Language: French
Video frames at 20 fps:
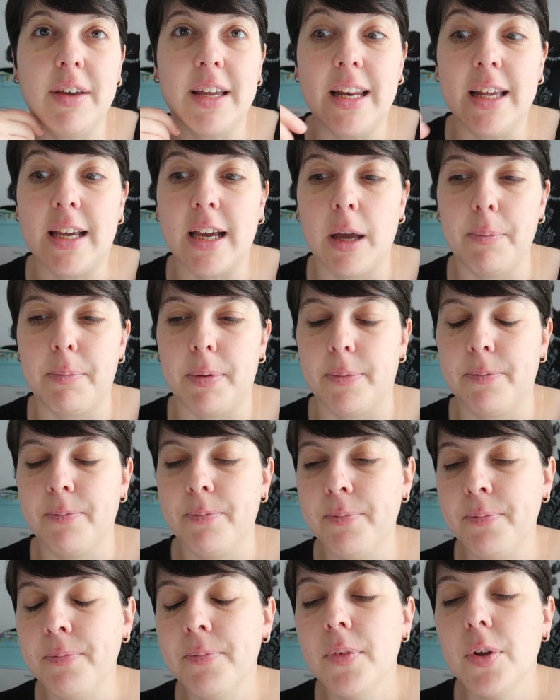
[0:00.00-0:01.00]
avec les crêpes
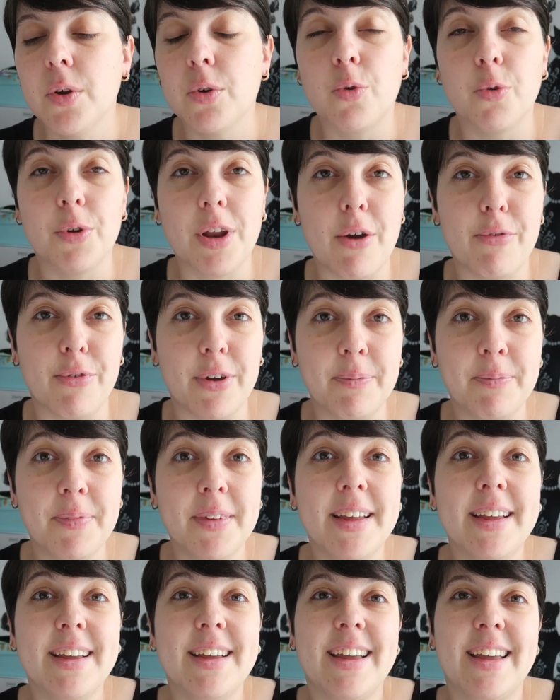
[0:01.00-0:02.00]
qu'on a fait
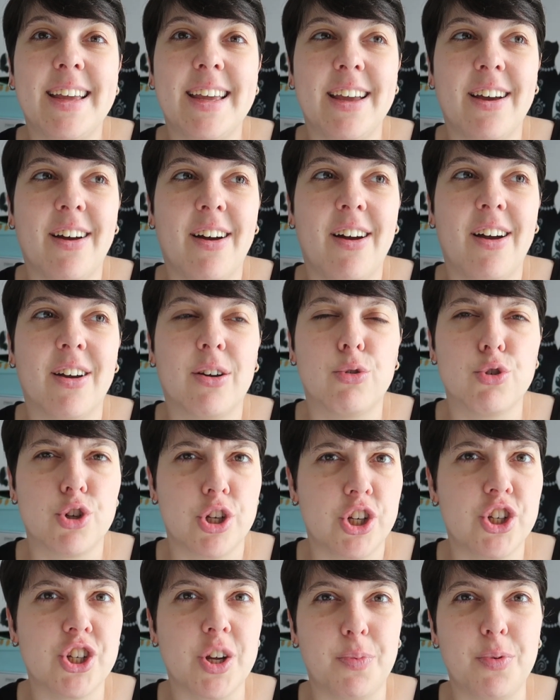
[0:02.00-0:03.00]
et que
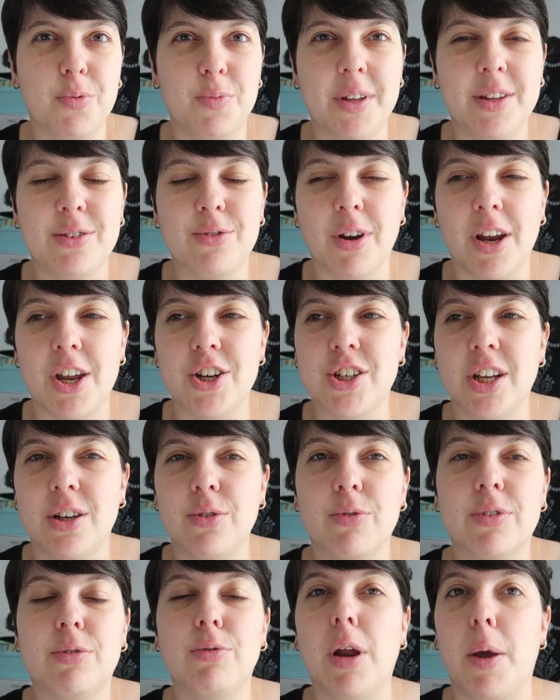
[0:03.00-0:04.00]
j'ai déjà publié sur la
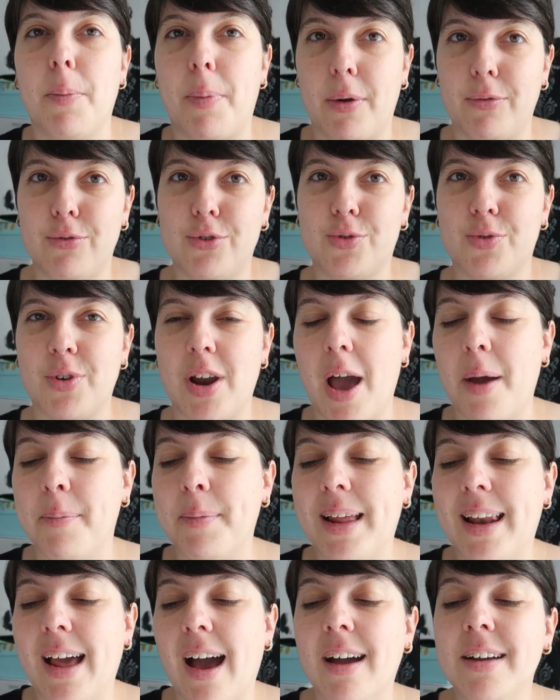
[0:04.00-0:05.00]
chaîne. Donc si vous l'avez pas vu, je vous la
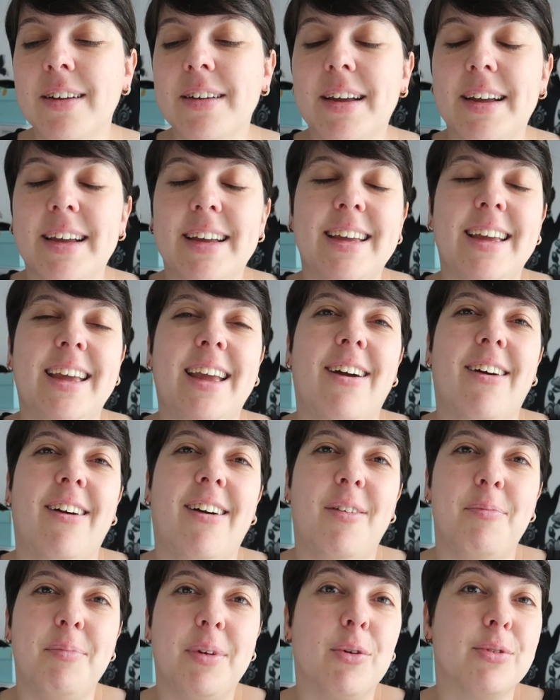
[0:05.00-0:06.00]
remets là. Et
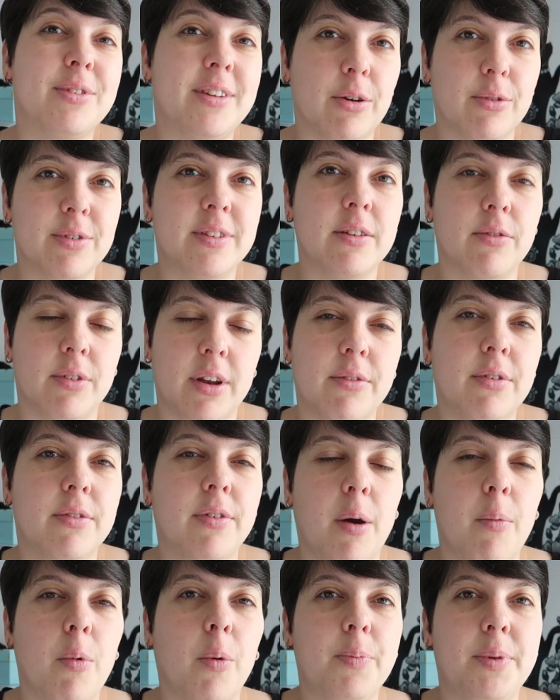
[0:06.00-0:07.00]
mais on, on avait
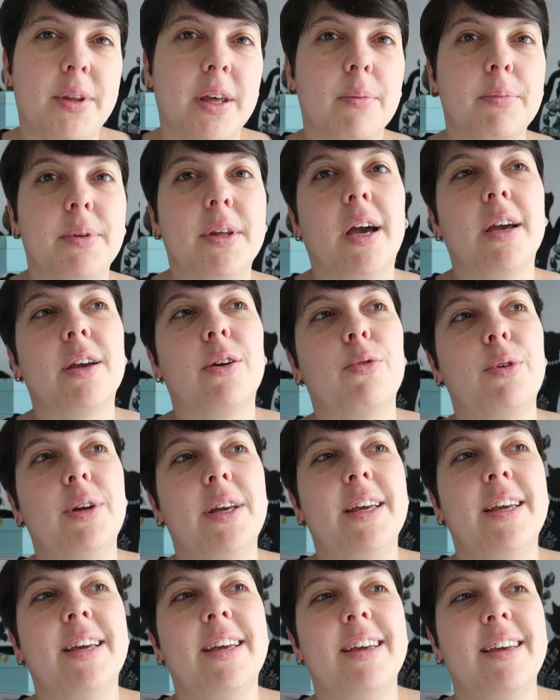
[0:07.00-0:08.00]
vraiment bien bien
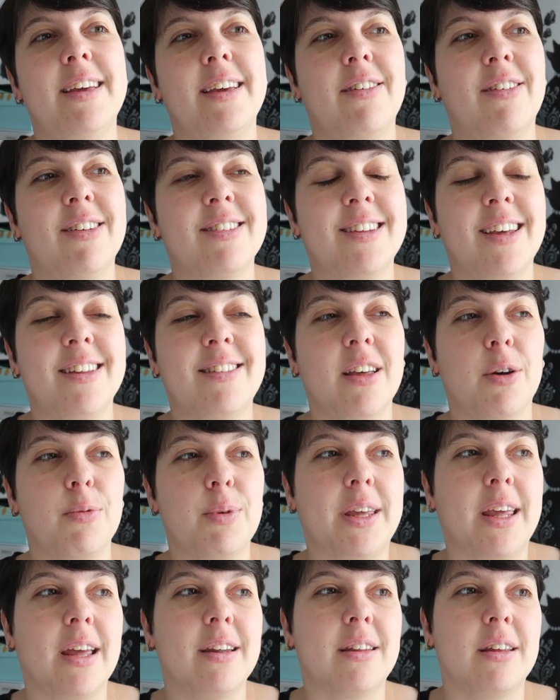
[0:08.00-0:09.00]
rigolé et ça a été un
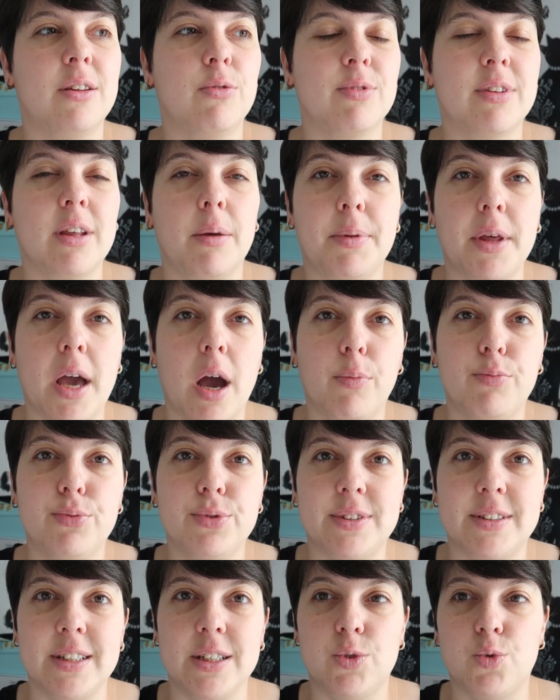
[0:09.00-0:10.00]
week-end qui nous a bien
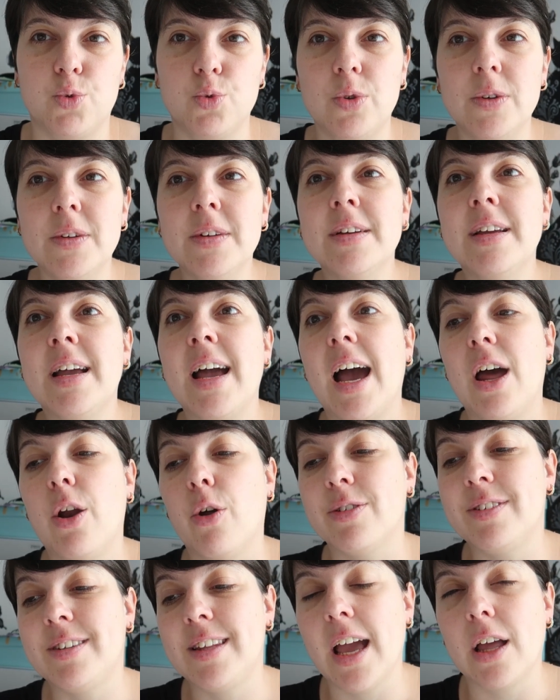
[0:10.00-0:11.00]
reboosté et tout.
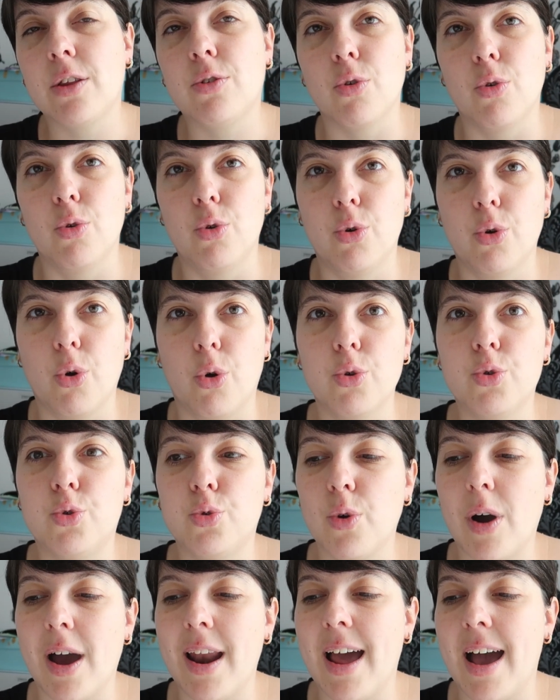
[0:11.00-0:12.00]
Alors certes, le
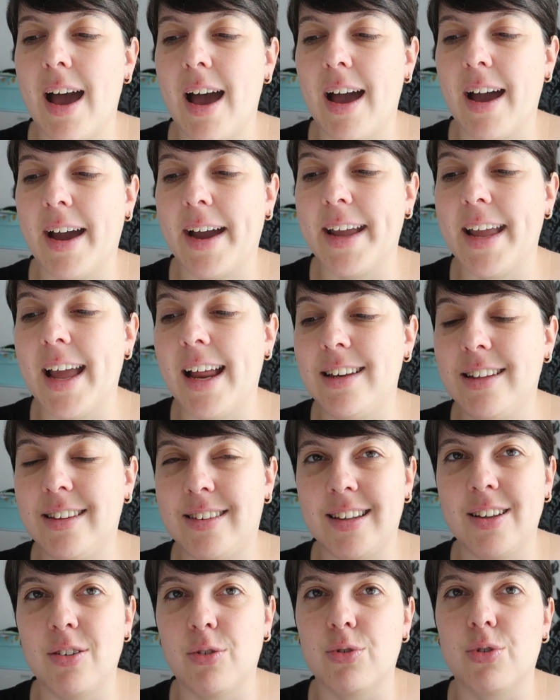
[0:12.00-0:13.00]
retour à la
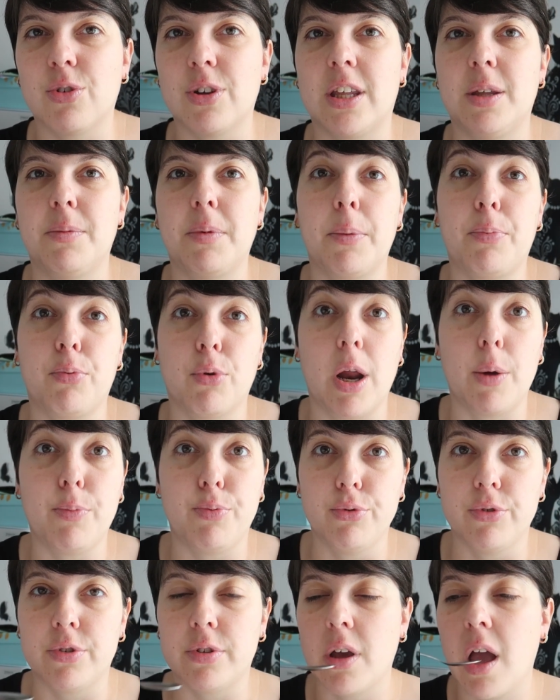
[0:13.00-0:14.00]
réalité entre guillemets pour la
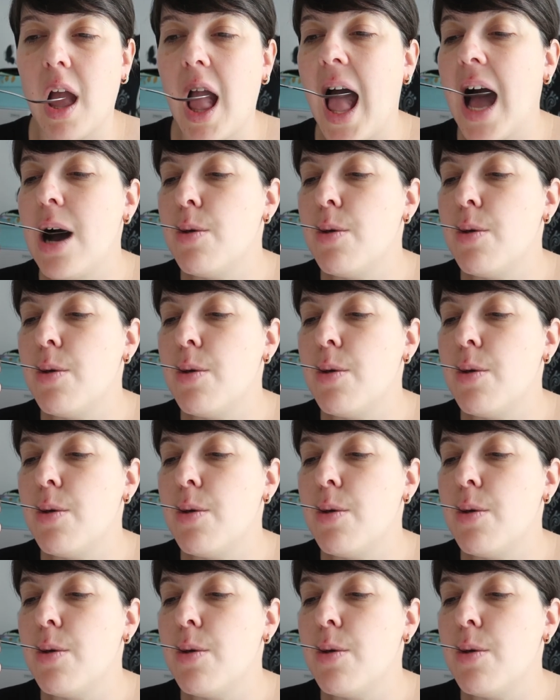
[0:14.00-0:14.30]
puce